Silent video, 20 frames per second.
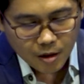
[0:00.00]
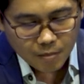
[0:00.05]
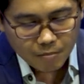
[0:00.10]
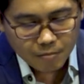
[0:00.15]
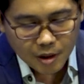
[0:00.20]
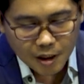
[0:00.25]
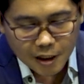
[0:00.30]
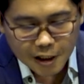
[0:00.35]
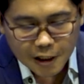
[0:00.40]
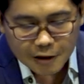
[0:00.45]

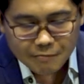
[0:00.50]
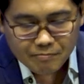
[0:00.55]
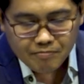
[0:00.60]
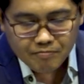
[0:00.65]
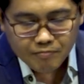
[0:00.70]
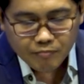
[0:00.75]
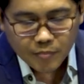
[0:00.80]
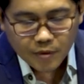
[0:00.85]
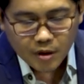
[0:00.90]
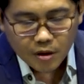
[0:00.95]
Mớ.
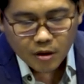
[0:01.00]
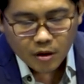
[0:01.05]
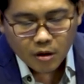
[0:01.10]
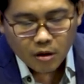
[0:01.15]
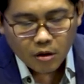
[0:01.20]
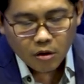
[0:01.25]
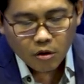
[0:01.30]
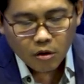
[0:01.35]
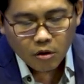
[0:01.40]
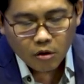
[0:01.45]

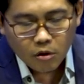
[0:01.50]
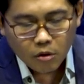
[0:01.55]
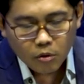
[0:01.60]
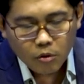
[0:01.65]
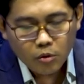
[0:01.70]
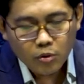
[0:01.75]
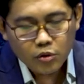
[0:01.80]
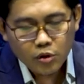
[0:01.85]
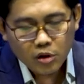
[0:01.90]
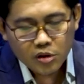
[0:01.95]

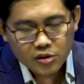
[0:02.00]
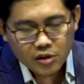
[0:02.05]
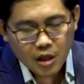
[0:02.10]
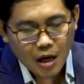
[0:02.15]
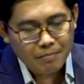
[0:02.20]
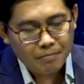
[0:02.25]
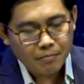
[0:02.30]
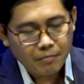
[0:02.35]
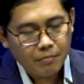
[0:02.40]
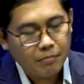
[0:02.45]
Cru dô
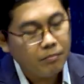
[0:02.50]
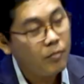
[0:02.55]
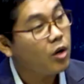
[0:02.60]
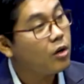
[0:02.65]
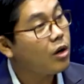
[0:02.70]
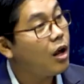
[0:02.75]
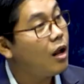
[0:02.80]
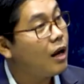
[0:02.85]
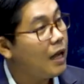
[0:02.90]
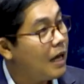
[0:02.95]
sắp
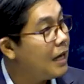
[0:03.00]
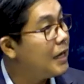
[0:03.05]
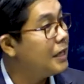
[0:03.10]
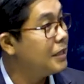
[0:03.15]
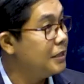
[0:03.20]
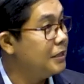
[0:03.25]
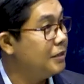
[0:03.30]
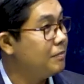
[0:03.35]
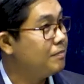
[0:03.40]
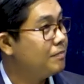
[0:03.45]
mọc đỏ
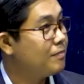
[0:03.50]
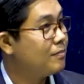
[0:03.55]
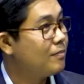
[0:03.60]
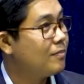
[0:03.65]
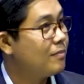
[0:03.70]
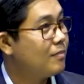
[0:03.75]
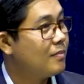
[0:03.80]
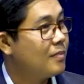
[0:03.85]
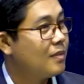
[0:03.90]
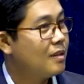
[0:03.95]
hơi.
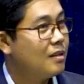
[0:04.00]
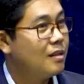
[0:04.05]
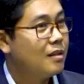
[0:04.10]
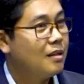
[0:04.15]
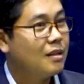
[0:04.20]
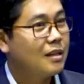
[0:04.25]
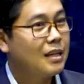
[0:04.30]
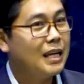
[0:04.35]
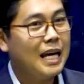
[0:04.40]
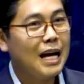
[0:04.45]

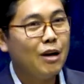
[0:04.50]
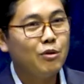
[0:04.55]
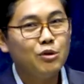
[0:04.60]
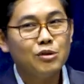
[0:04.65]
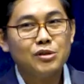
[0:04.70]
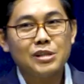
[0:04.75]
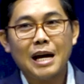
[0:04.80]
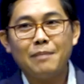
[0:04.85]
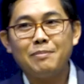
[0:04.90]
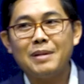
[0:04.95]
Kê hào
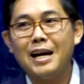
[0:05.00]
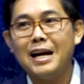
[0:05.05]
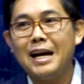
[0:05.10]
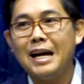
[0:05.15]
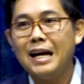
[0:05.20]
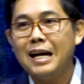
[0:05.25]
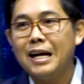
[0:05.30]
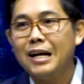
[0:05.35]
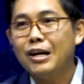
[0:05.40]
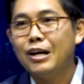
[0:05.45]
Joseph
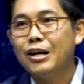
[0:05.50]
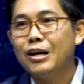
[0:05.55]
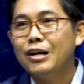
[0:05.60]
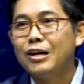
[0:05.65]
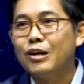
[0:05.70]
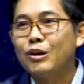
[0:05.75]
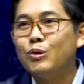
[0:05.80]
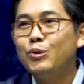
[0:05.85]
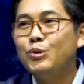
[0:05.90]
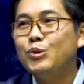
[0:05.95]
tha,
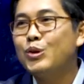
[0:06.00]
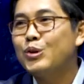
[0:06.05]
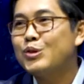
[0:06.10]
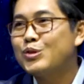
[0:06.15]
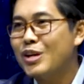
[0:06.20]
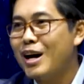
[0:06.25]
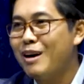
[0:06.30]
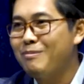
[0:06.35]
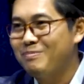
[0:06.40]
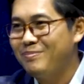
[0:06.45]
cru
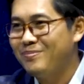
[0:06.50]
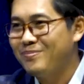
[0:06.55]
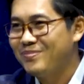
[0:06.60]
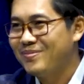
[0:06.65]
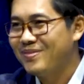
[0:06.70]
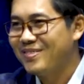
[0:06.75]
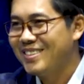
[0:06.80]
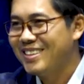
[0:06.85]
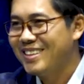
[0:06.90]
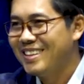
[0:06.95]
Joseph.
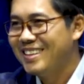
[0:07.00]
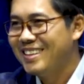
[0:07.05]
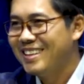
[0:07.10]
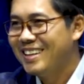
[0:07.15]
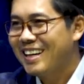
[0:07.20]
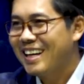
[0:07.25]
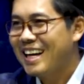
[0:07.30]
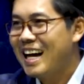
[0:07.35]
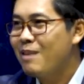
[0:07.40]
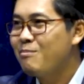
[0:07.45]

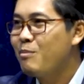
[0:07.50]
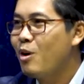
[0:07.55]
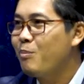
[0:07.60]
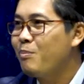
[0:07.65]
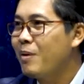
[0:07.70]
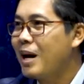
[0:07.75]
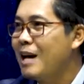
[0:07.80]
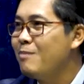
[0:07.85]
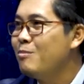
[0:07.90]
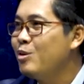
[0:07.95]
Các bọ
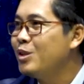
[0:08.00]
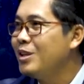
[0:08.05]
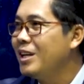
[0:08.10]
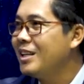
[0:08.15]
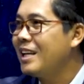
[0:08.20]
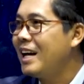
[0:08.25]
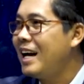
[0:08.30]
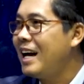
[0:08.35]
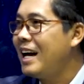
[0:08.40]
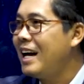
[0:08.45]
prai mùi tiết
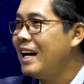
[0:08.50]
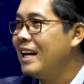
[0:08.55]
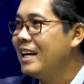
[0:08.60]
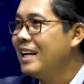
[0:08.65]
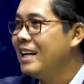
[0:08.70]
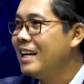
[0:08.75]
tha,